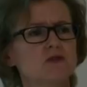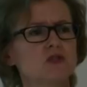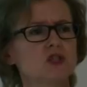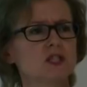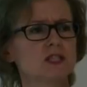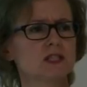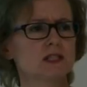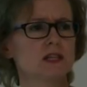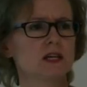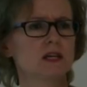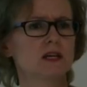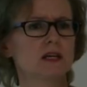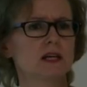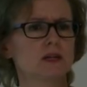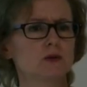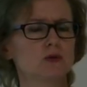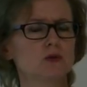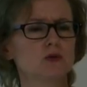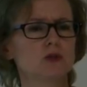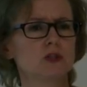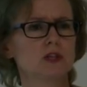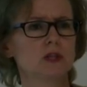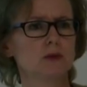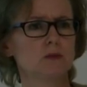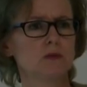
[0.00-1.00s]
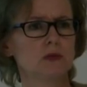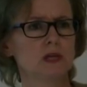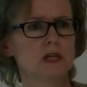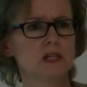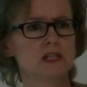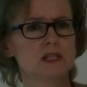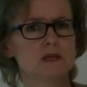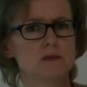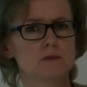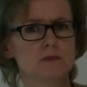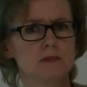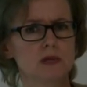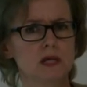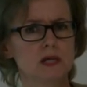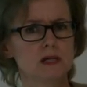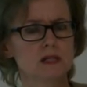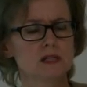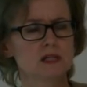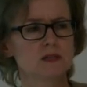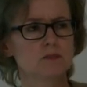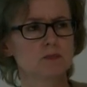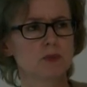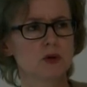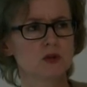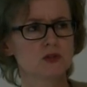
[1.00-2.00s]
wszystkie gatunki
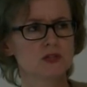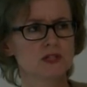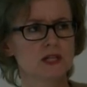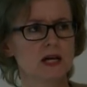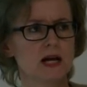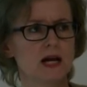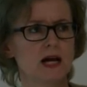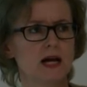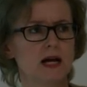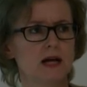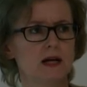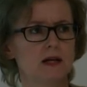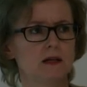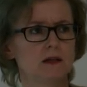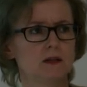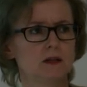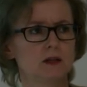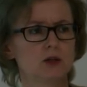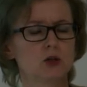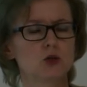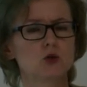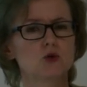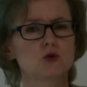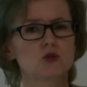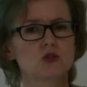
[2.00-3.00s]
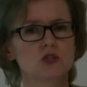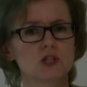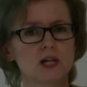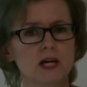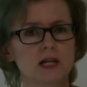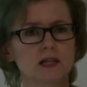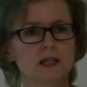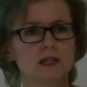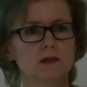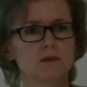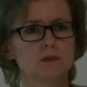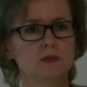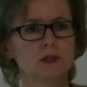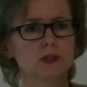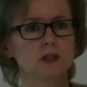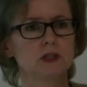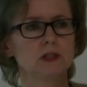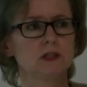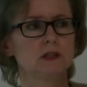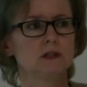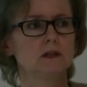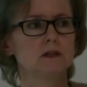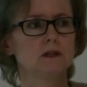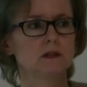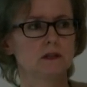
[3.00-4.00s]
mięs poza e, kurczakiem
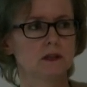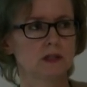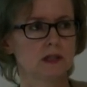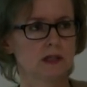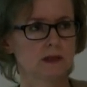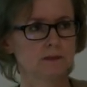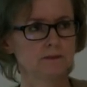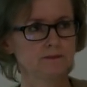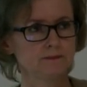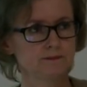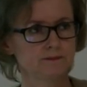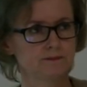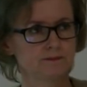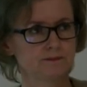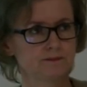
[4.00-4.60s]
i indykiem,